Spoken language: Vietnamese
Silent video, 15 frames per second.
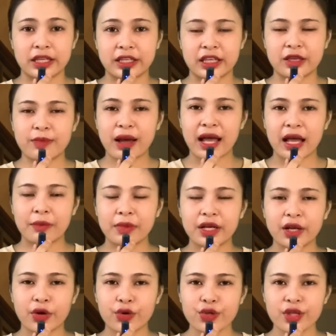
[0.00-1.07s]
Thì chị ba mới
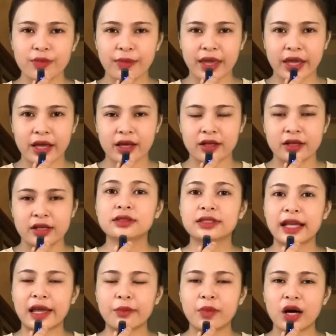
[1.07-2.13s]
nói với mẹ,
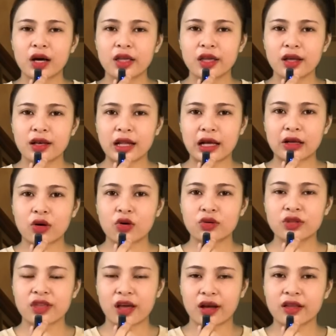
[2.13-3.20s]
ngày mai là
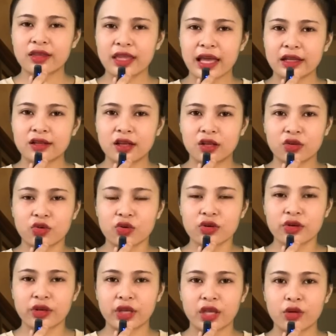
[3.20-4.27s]
con dẫn gia đình của
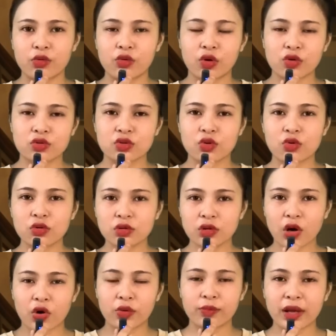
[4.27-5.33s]
người yêu con xuống
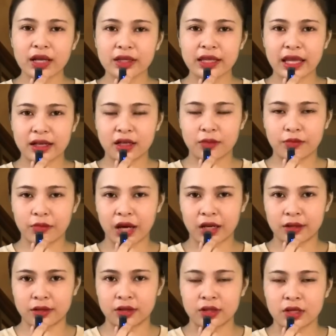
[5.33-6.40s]
coi mắt gia đình
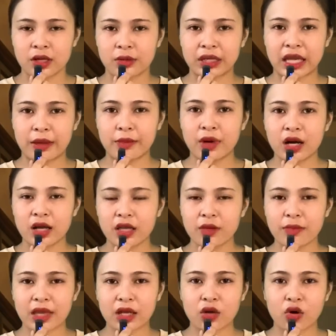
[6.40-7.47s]
mình. Ngày
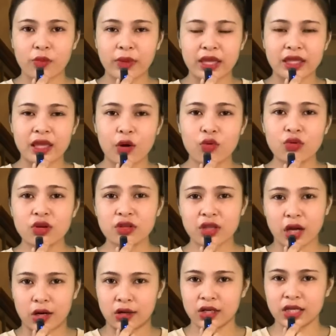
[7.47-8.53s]
mai mẹ coi mẹ giấu đứa
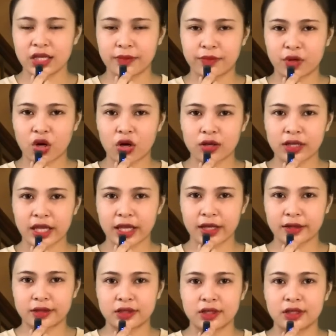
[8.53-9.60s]
nhỏ giùm con
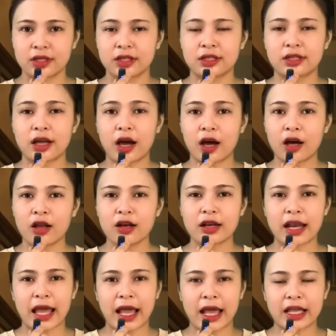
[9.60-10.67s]
nha. Đó
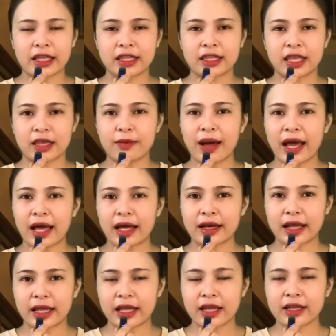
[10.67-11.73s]
là chị ba
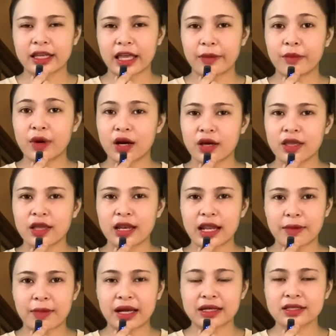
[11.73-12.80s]
này, ngày mai
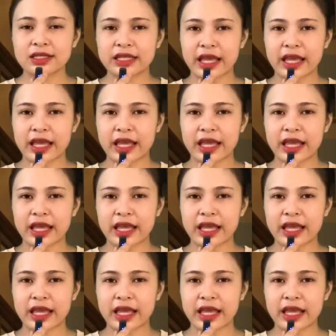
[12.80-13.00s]
là bà